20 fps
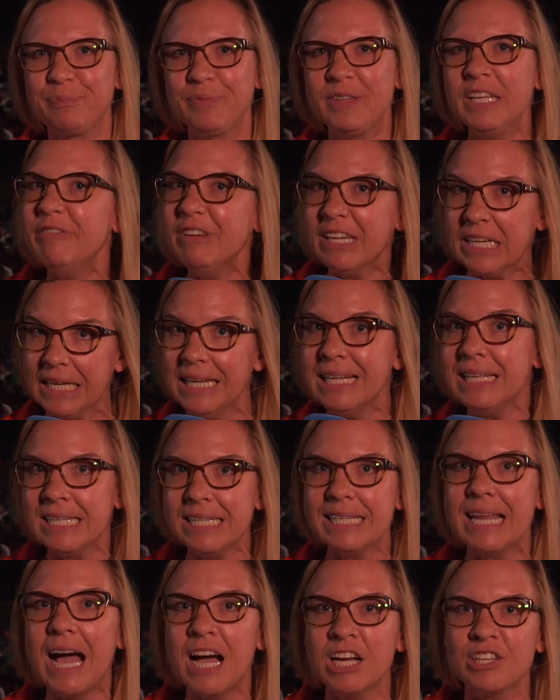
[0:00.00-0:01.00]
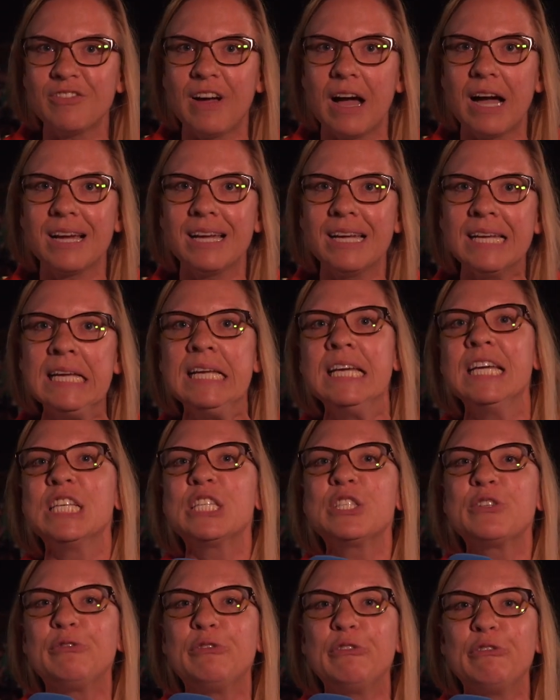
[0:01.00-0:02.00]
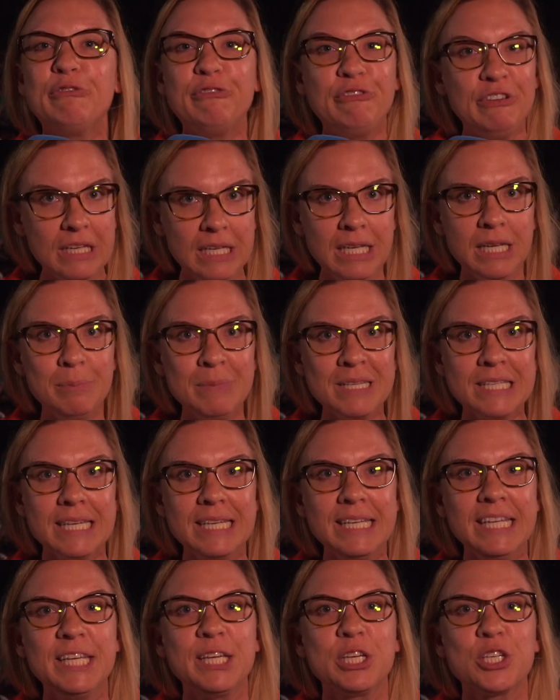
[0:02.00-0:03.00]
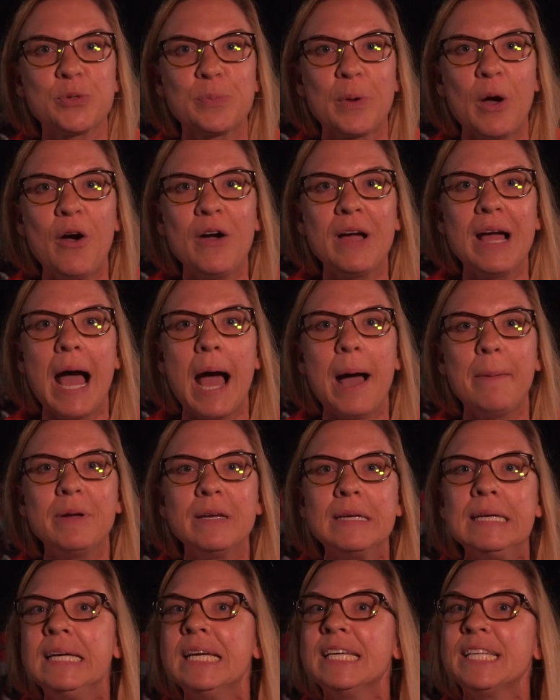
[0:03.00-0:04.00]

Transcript: Die Vigil, die Nachtwache, ist für viele, mit denen ich gesprochen habe,